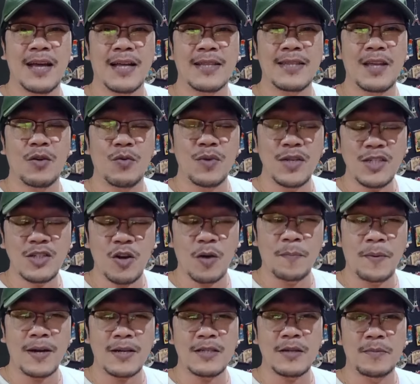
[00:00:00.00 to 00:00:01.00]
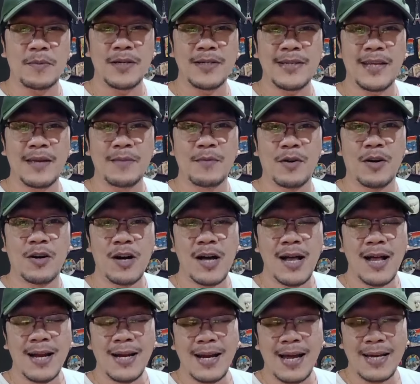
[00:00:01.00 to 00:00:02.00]
At ang wish ko para sa birthday mo,
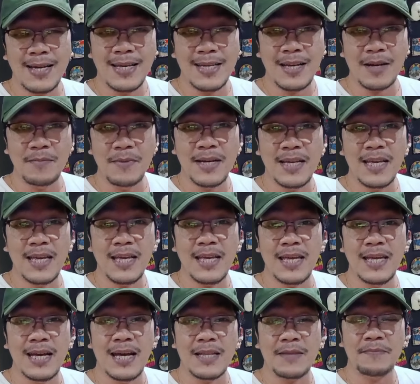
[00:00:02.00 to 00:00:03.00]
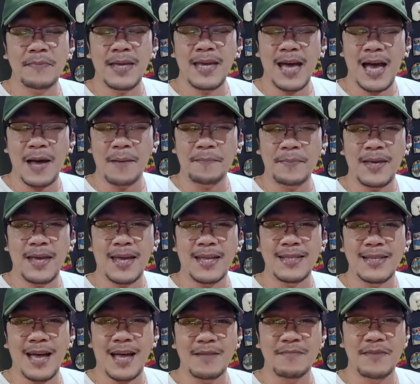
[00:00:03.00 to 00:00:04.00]
lagi ka mag-iingat, be happy and
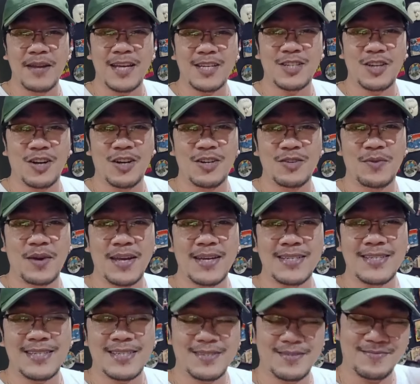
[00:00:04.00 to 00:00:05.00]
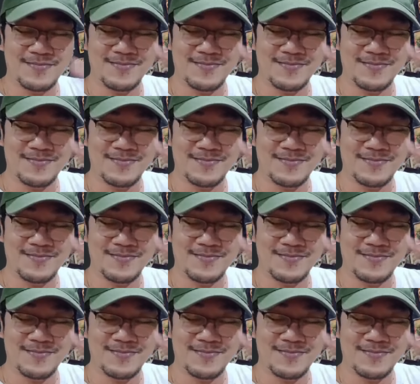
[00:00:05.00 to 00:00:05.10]
God bless you always.